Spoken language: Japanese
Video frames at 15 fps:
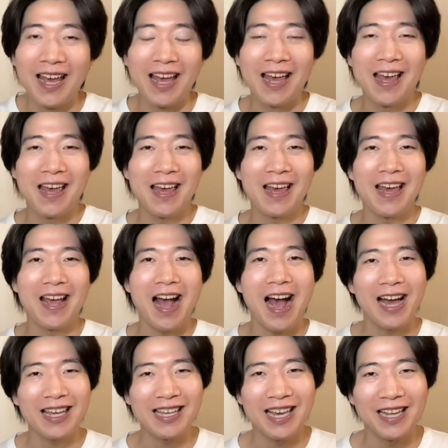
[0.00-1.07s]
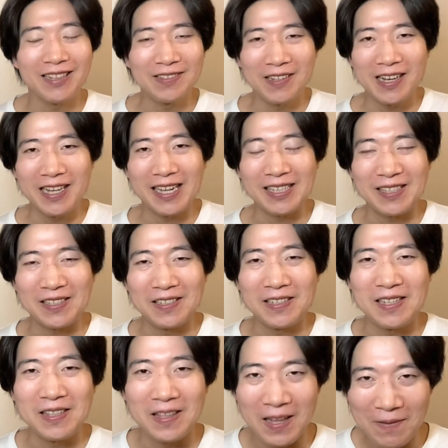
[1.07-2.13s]
えー、INI がつい
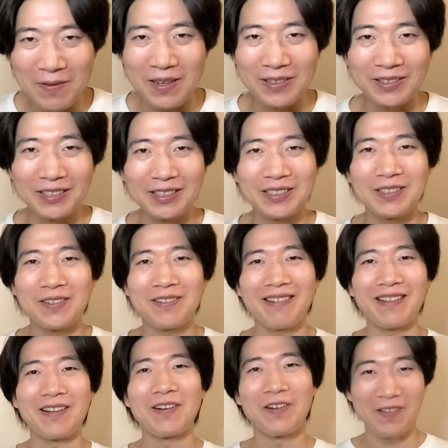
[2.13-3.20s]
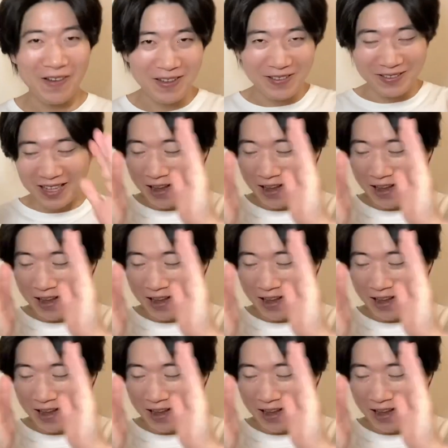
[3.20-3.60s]
にデビューというところでおめでとうご